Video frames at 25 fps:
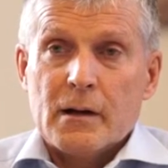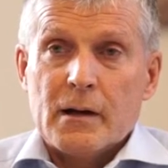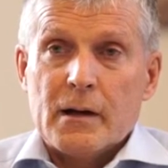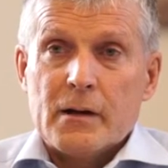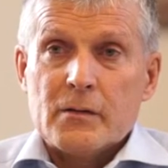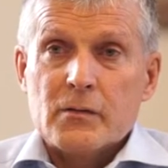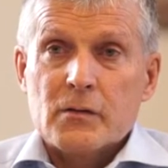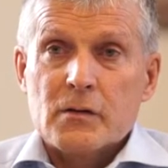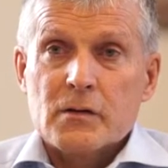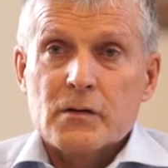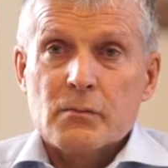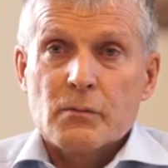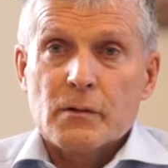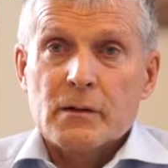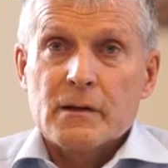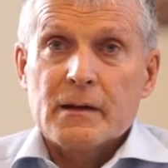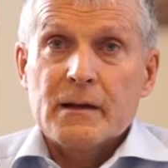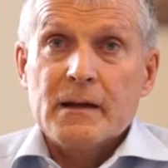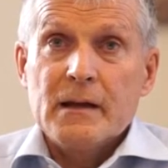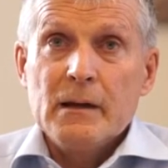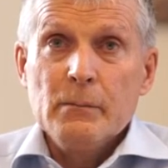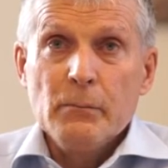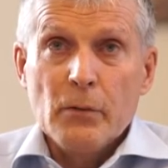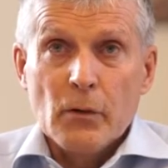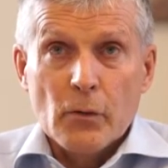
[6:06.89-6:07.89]
also es
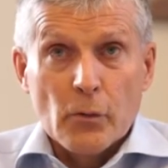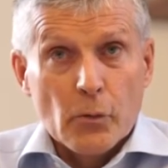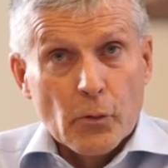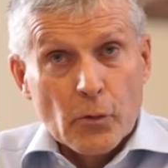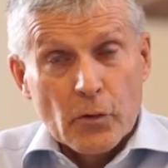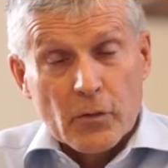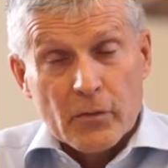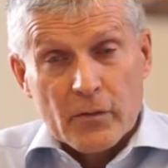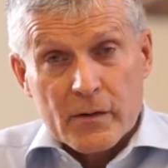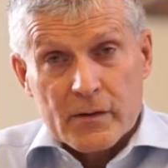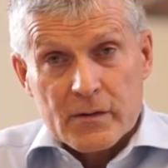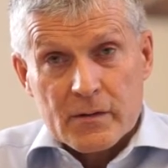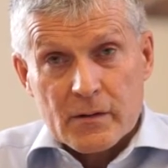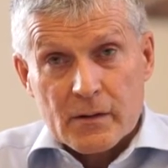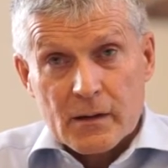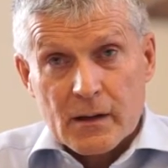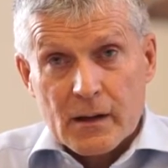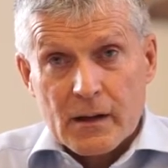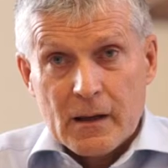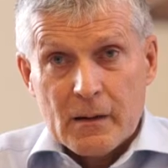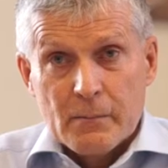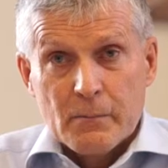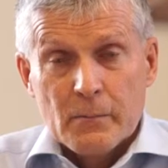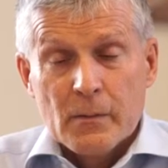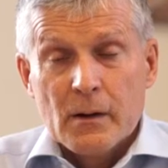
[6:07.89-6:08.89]
wird immer Hochwasser
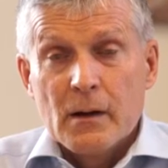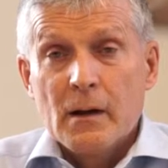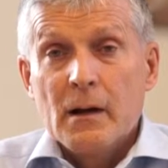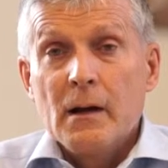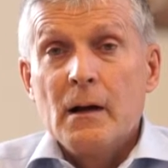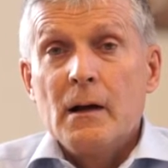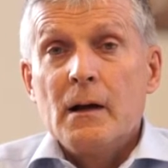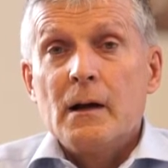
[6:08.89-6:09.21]
geben,